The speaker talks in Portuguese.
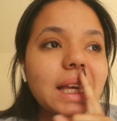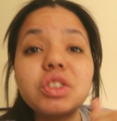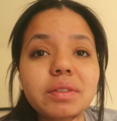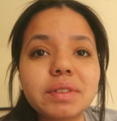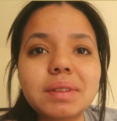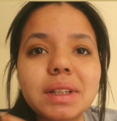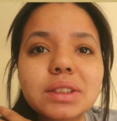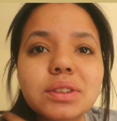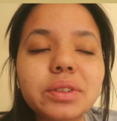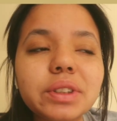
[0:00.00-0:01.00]
Já fiz
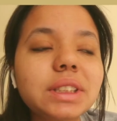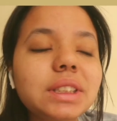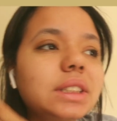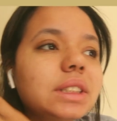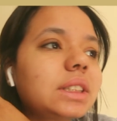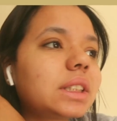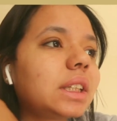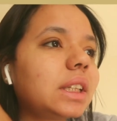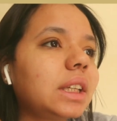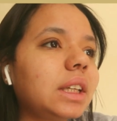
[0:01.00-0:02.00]
várias coisas
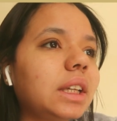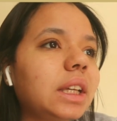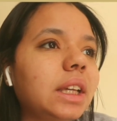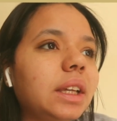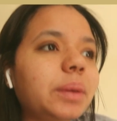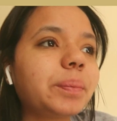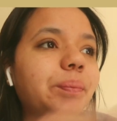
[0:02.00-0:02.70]
que